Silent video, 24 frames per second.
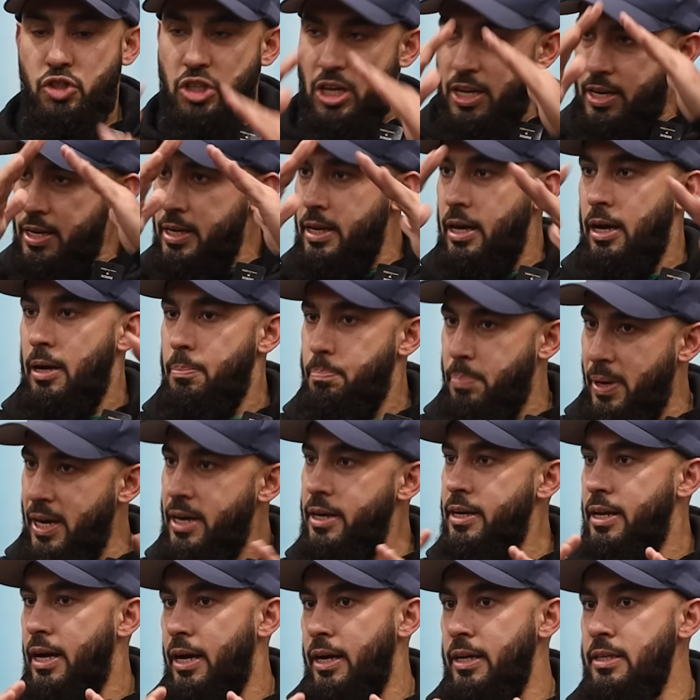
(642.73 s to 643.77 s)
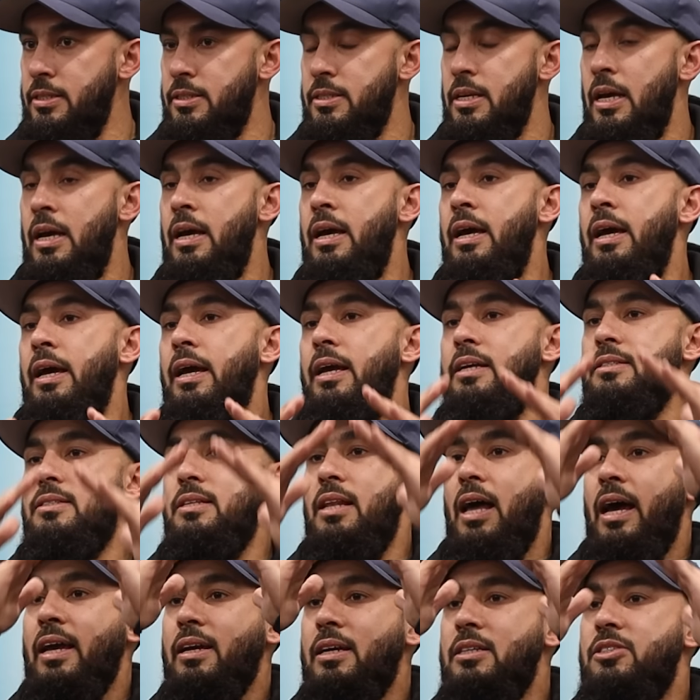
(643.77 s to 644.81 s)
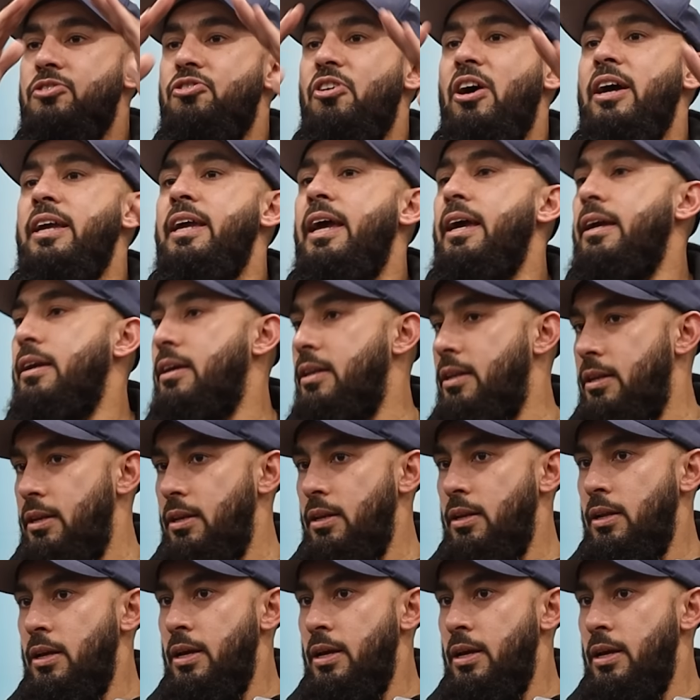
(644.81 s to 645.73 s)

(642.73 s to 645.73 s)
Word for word: जन्ना पैराडाइज इज़ लाइक अ ट्राइंगल